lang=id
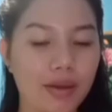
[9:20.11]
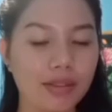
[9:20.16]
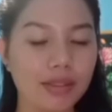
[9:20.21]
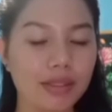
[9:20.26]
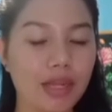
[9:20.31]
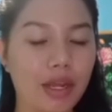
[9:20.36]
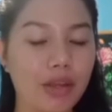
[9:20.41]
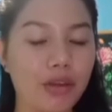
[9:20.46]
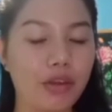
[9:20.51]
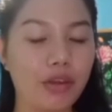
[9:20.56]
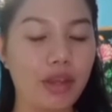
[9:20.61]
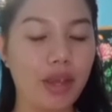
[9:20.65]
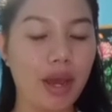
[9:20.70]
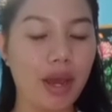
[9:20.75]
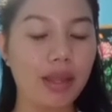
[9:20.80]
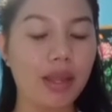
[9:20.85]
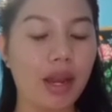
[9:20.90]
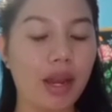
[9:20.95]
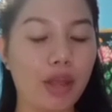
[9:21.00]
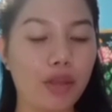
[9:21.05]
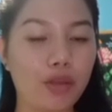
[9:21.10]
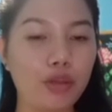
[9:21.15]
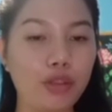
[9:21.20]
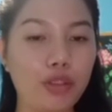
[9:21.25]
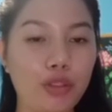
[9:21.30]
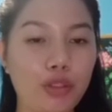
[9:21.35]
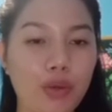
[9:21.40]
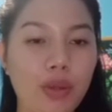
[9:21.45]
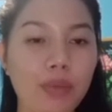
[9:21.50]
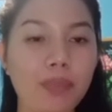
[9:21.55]
Selanjutnya adalah
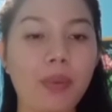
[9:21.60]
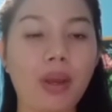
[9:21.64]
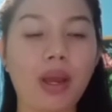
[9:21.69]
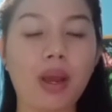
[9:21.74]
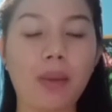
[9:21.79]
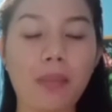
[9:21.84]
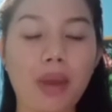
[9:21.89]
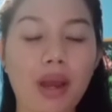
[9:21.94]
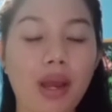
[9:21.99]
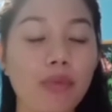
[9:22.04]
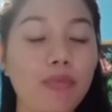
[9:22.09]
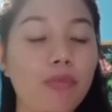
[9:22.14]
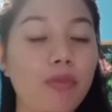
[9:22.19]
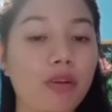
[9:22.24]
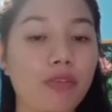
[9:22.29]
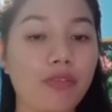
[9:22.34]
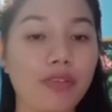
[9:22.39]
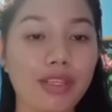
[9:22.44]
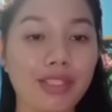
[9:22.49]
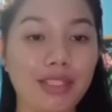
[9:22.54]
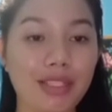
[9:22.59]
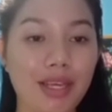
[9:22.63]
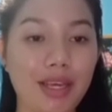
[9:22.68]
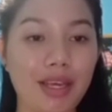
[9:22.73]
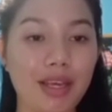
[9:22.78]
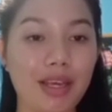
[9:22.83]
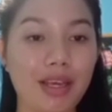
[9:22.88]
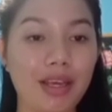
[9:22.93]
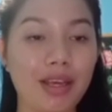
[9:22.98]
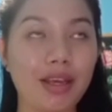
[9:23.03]
tujuan pengembangan
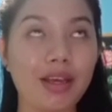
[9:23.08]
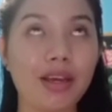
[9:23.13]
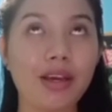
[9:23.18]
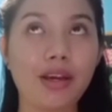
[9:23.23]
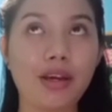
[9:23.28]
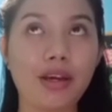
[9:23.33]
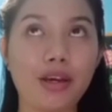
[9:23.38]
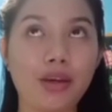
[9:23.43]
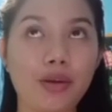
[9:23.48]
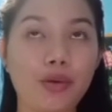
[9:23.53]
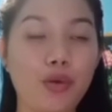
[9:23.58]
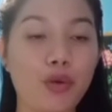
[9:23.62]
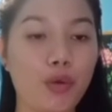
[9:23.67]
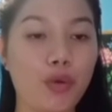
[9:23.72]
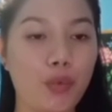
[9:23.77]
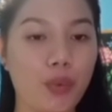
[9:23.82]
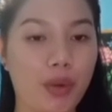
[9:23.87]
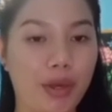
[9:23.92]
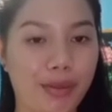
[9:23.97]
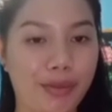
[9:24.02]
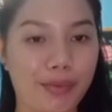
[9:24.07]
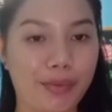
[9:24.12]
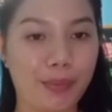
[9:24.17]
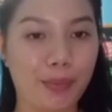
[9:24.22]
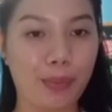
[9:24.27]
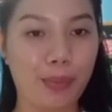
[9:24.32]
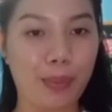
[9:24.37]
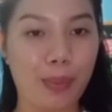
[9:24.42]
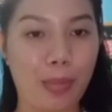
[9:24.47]
profesi keguruan.